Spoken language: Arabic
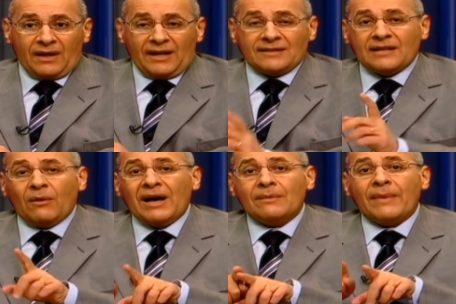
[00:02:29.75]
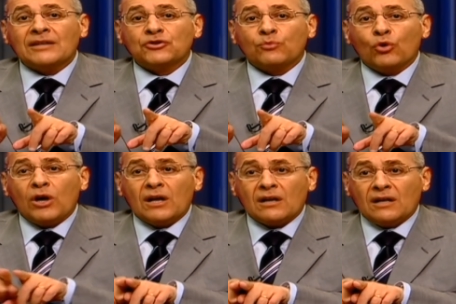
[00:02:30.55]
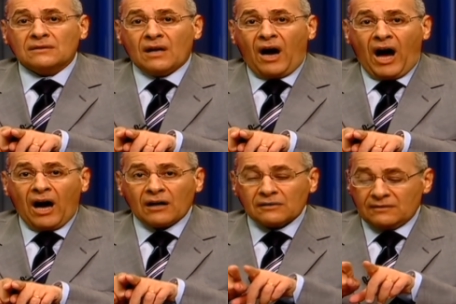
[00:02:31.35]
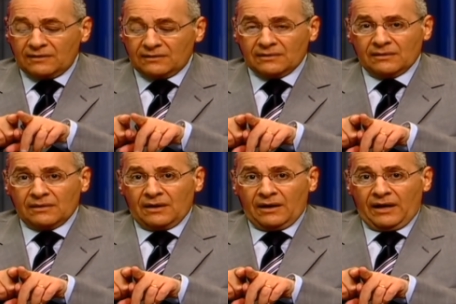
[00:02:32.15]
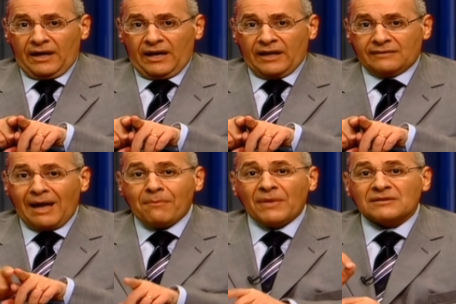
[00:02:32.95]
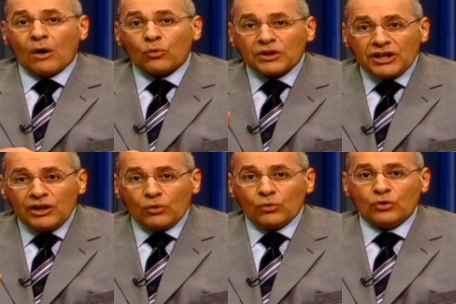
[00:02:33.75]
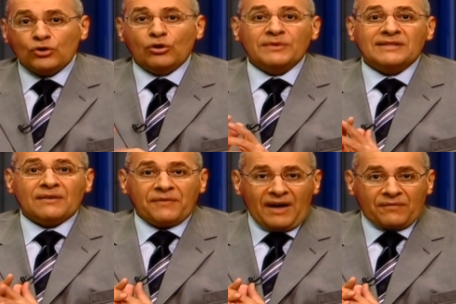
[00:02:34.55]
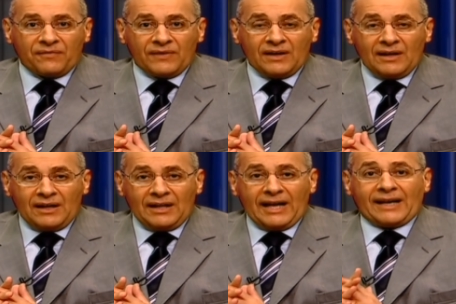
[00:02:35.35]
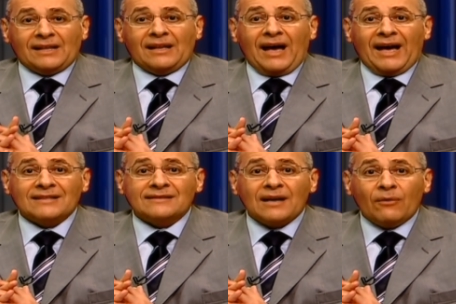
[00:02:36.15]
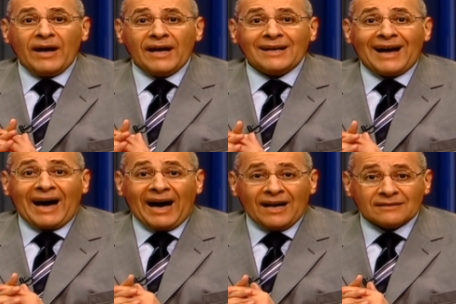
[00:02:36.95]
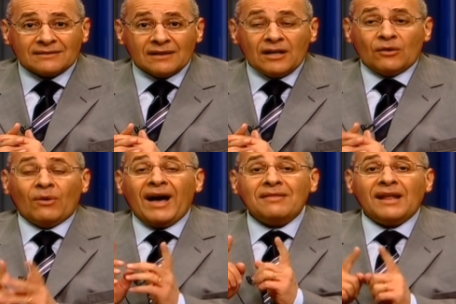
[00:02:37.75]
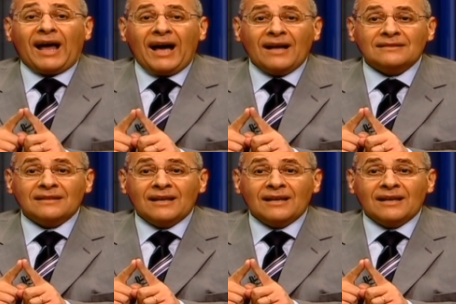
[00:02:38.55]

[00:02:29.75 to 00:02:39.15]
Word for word: الزواج مش مجرد عقد آه تم توقيعه يوم الزفاف لكن الزواج عهد وهذا العهد